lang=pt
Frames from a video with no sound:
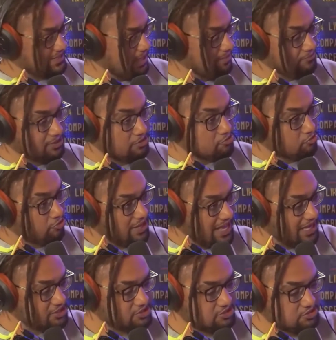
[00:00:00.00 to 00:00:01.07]
ela me deu
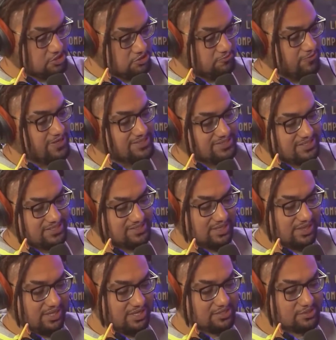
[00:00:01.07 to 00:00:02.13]
coragem de fazer esse
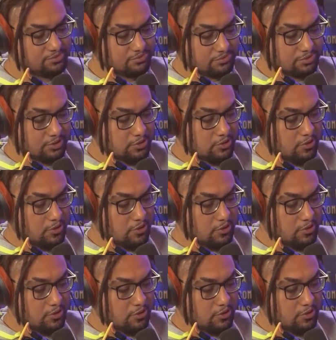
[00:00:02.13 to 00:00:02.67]
texto,